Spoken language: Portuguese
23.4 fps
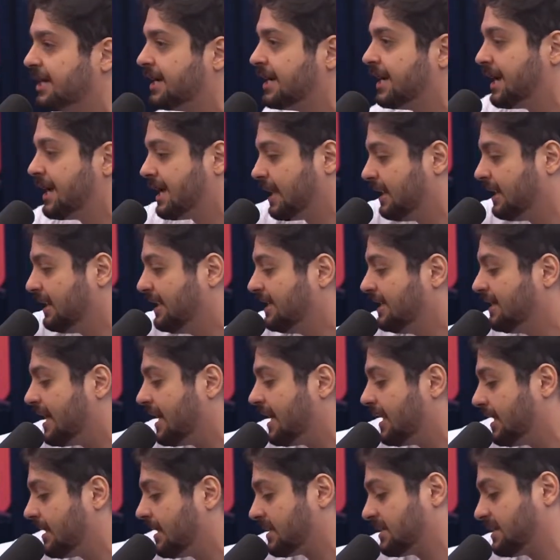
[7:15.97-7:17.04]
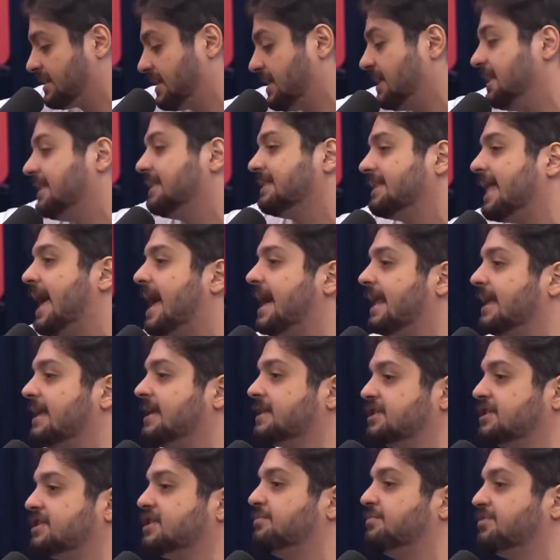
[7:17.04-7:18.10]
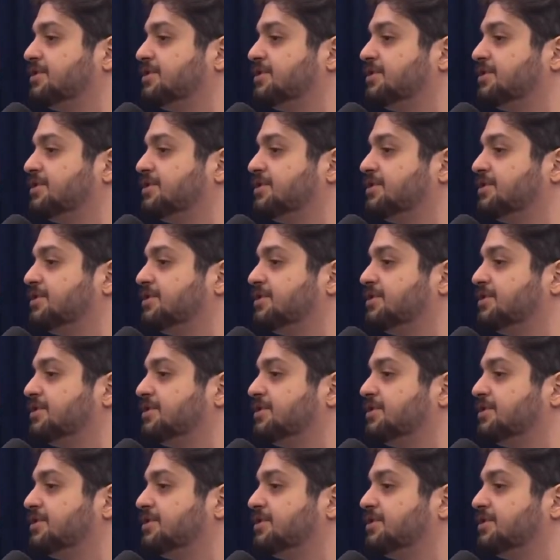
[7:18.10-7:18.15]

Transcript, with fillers: lidera... que liderem esse tipo de